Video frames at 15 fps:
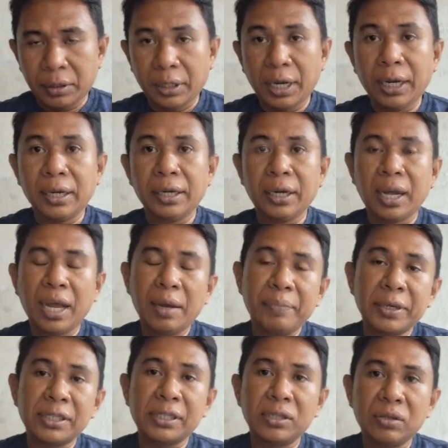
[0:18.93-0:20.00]
Nah,
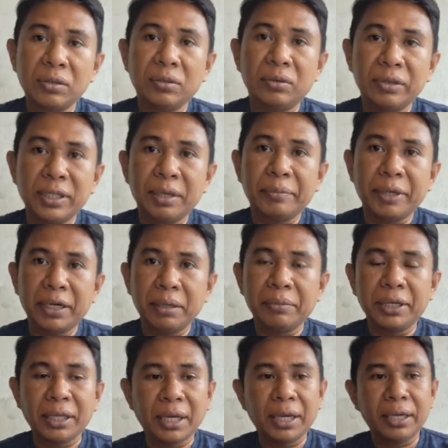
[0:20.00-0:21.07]
apa sesungguhnya badai
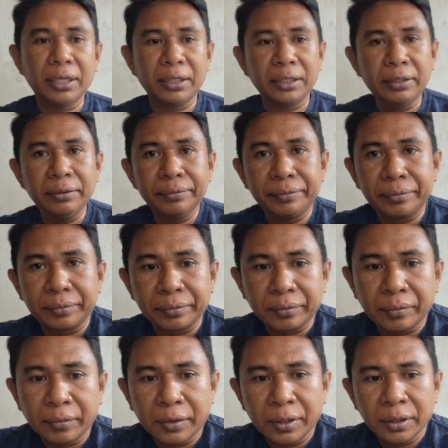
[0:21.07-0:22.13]
matahari ini?
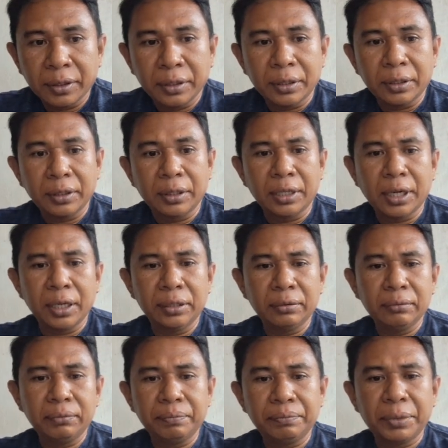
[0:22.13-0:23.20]

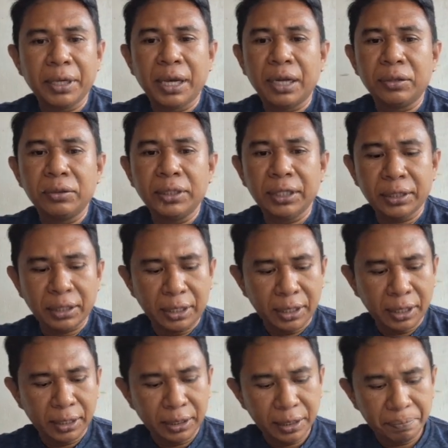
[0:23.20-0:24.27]
Dan pengaruhnya
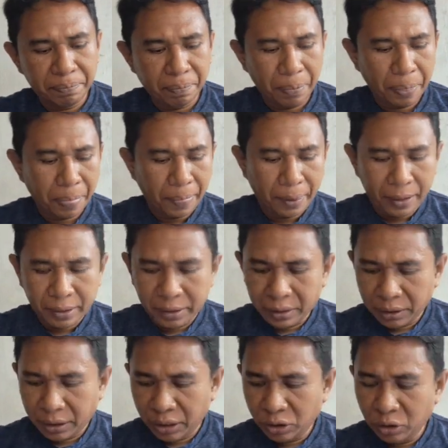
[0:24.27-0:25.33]
terhadap
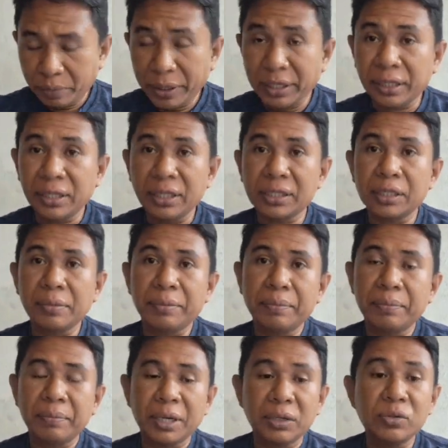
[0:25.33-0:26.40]
kehidupan kita
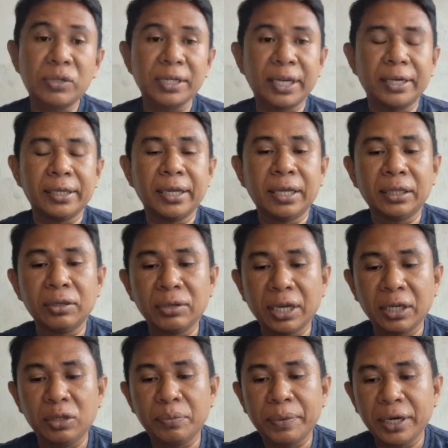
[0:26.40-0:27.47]
manusia ya, atau
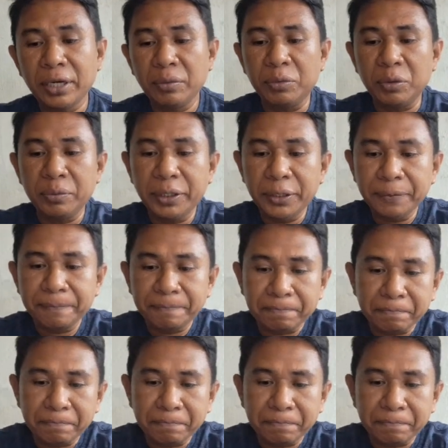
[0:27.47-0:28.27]
kehidupan di bumi